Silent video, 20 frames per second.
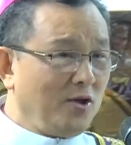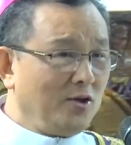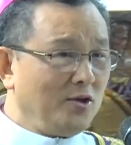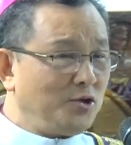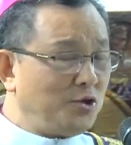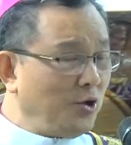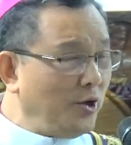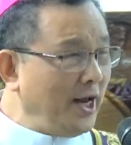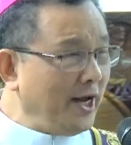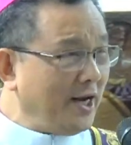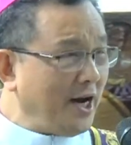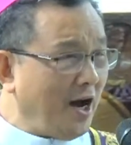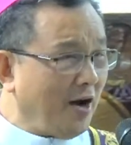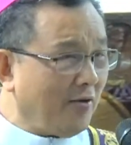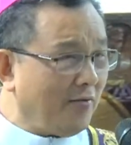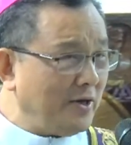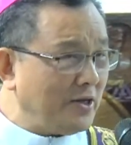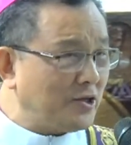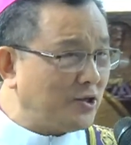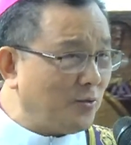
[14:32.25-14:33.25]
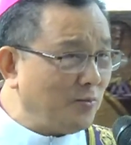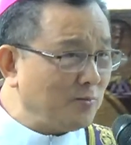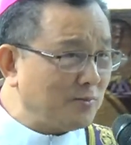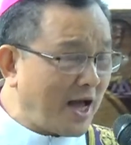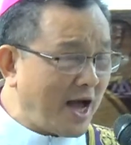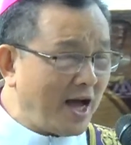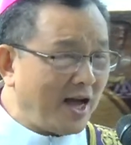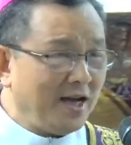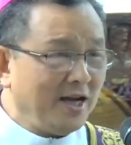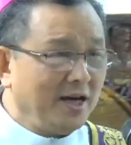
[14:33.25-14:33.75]
Chúa đến ở với chúng
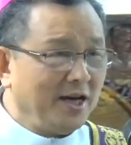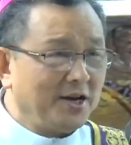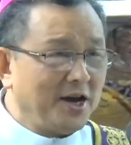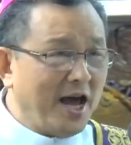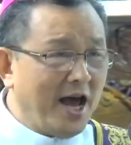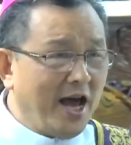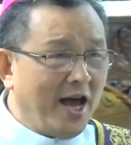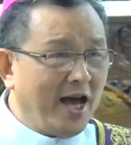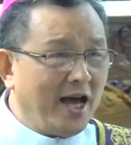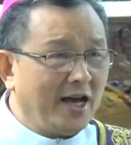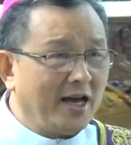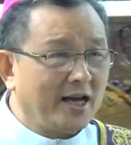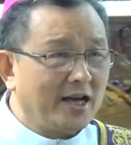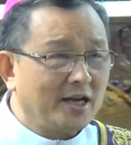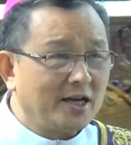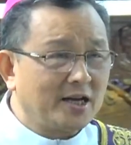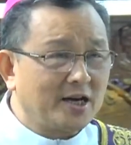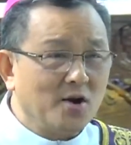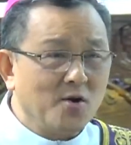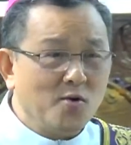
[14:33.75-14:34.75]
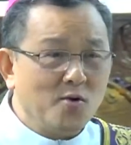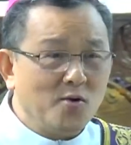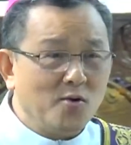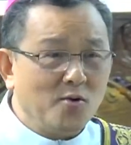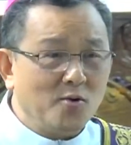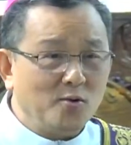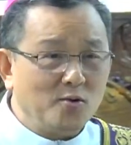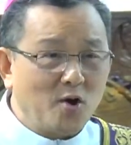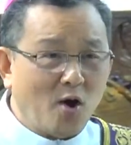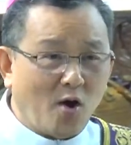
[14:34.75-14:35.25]
ta để
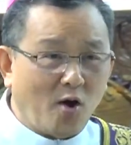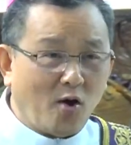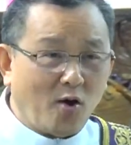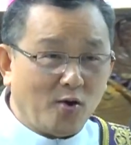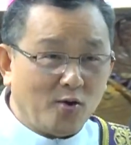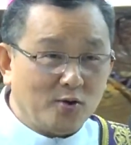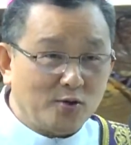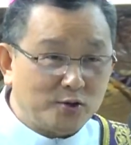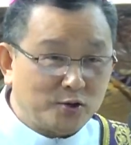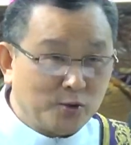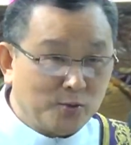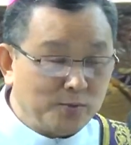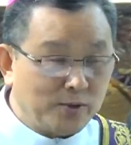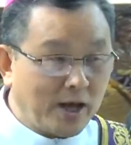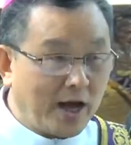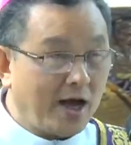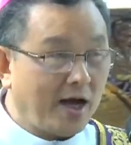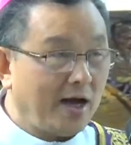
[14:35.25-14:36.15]
cứu độ chúng ta